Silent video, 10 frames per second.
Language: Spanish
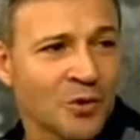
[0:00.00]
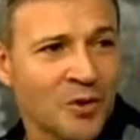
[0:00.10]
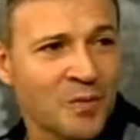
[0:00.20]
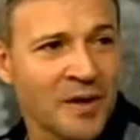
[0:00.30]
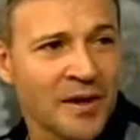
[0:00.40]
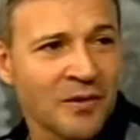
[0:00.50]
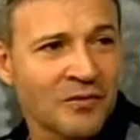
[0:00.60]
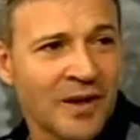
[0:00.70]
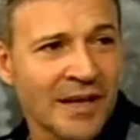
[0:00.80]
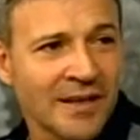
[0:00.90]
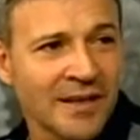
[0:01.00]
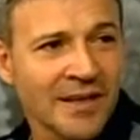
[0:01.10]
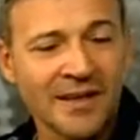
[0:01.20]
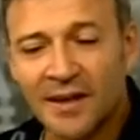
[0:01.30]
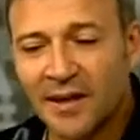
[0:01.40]
otro poner los flashes.
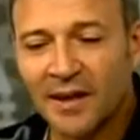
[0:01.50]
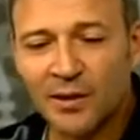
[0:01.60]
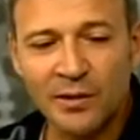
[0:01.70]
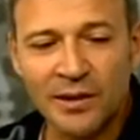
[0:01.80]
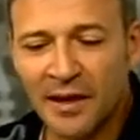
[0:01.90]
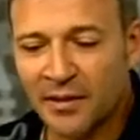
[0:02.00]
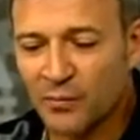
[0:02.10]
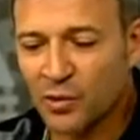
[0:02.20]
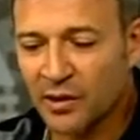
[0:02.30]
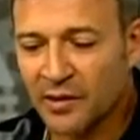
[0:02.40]
Entonces, ¿qué hacemos?